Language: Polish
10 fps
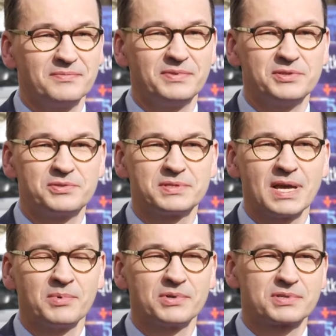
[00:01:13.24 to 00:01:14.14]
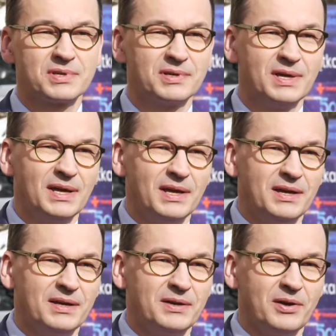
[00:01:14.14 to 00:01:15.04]
wyjściu za mąż, o,
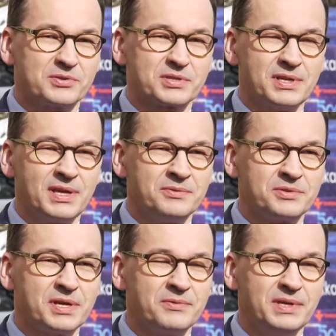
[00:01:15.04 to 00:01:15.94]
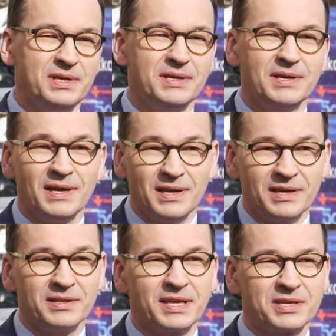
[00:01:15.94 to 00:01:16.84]
e, żenieniu się i
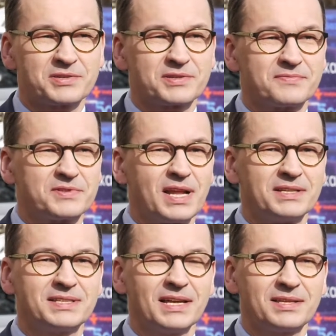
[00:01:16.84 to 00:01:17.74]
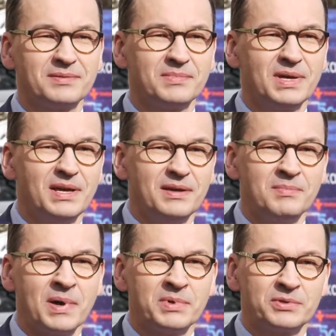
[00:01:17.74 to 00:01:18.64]
też w ślad za tym
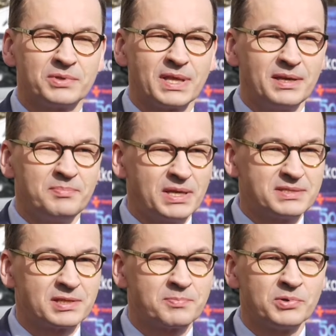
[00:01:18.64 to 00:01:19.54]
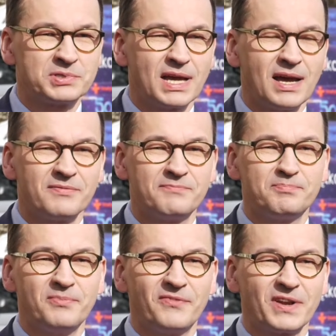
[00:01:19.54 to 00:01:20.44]
mamy tutaj 500+, plus, a
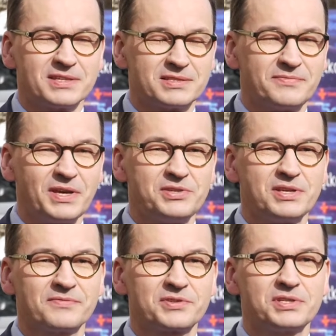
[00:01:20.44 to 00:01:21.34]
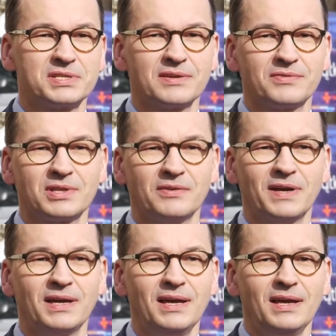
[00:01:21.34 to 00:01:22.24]
wraz z wejściem w życie
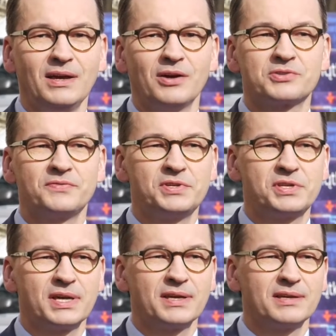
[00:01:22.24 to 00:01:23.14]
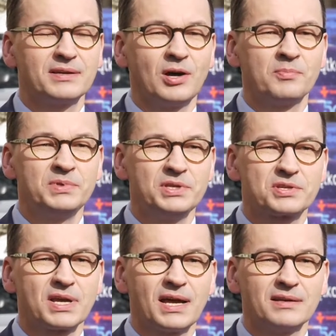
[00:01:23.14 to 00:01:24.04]
zawodowe oczywiście
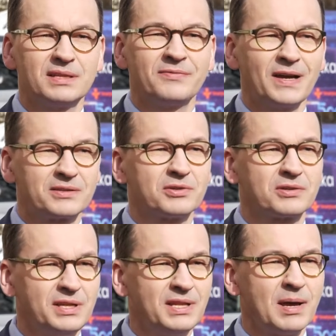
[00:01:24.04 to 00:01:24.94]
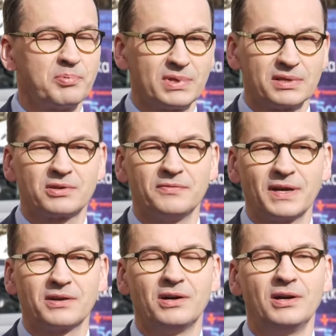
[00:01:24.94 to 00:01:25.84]
obniżka de facto klina
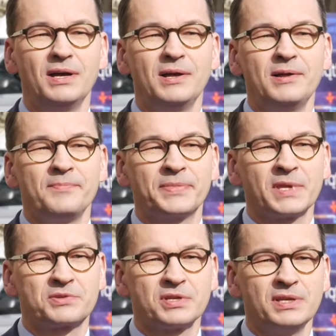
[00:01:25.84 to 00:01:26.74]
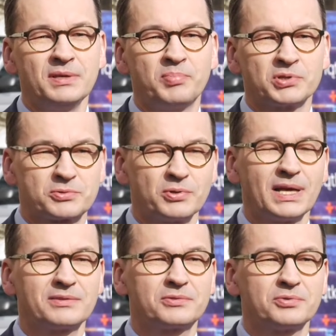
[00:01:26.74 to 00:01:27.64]
podatkowego, mm, czyli
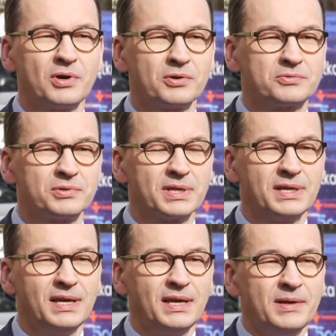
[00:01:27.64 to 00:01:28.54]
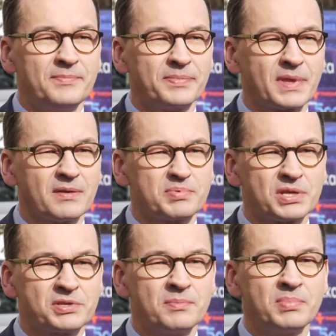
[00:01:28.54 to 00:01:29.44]
postulat, o który mm,
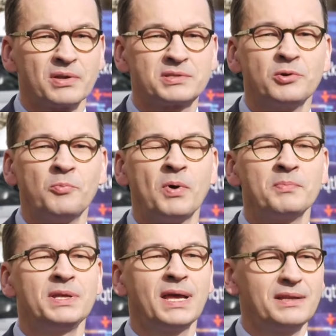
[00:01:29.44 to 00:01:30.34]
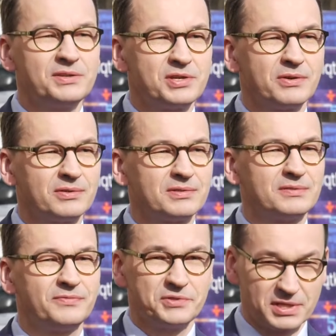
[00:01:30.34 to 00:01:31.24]
przedsiębiorcy upominali się
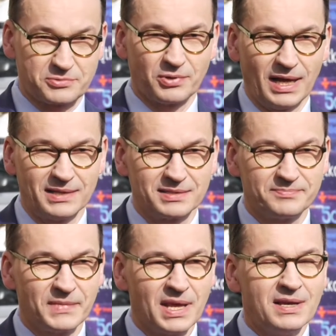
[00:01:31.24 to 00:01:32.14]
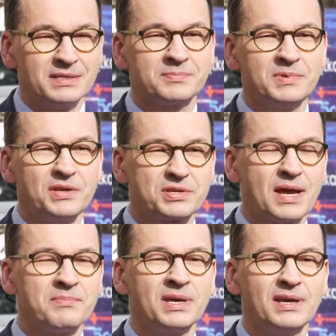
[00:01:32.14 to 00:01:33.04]
od 20 lat
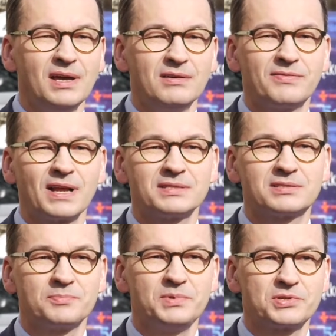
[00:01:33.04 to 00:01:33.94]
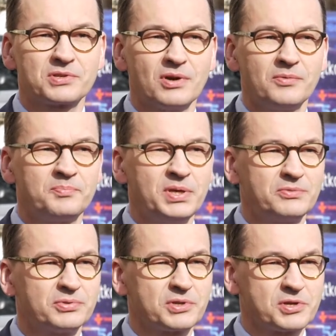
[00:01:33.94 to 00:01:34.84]
zmniejszamy wraz z obniżką
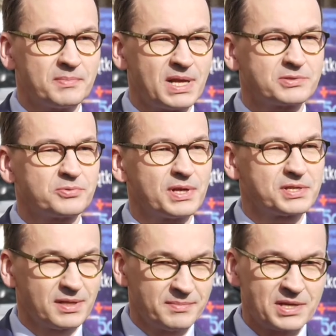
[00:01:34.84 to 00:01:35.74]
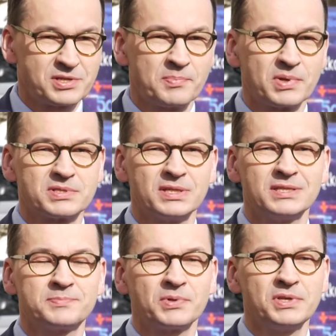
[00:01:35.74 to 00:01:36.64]
PIT-u z 18 na 17%
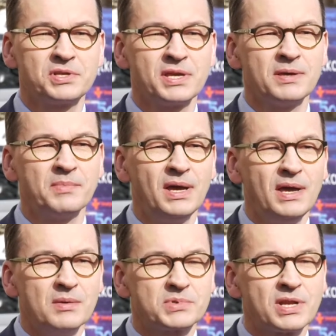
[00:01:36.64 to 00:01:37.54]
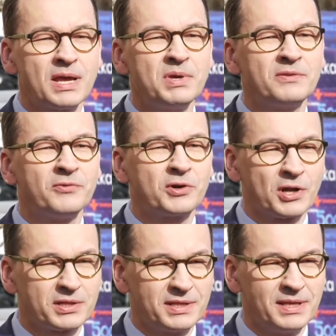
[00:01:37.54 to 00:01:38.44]
i z podniesieniem przynajmniej
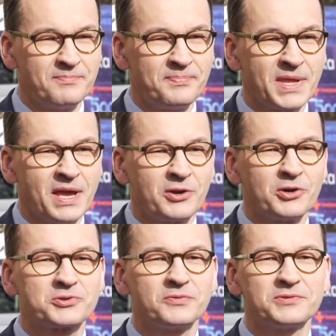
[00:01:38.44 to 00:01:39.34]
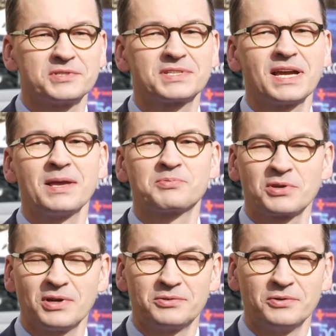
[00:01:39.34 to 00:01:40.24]
dwukrotnym kosztów uzyskania
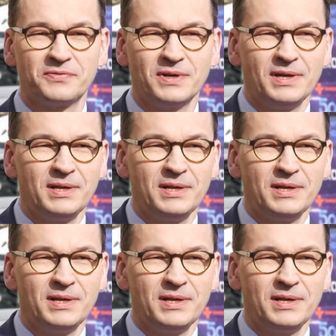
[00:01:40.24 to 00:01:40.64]
przychodów,